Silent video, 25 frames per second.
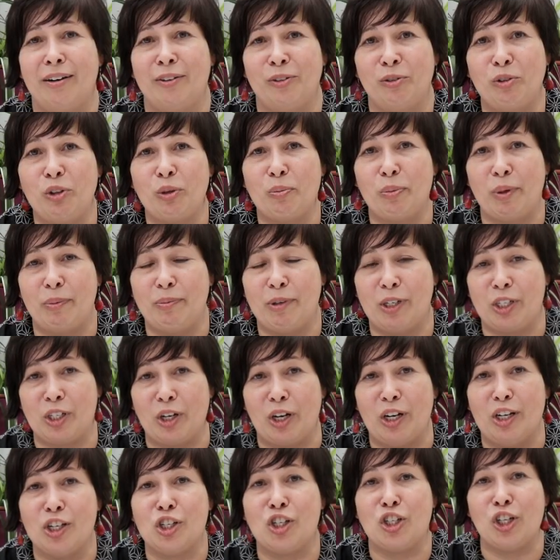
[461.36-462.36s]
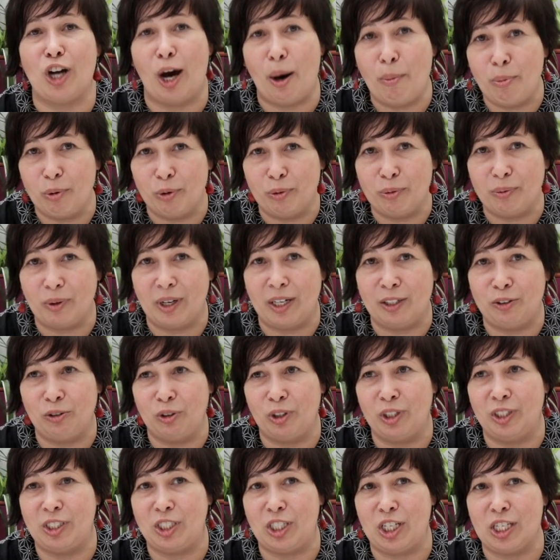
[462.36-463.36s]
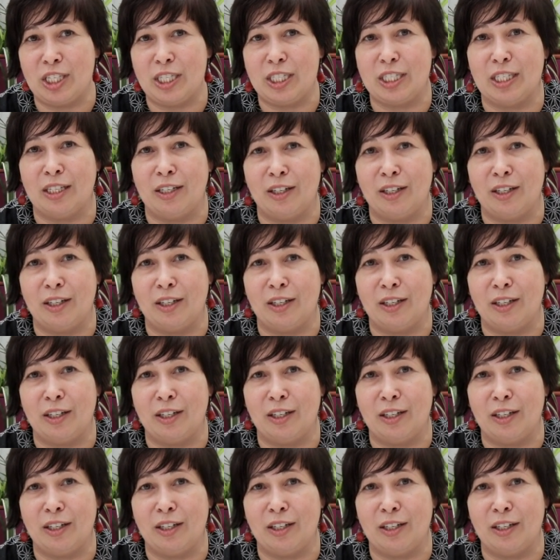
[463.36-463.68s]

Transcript: а, ну, например, жабу, которую сейчас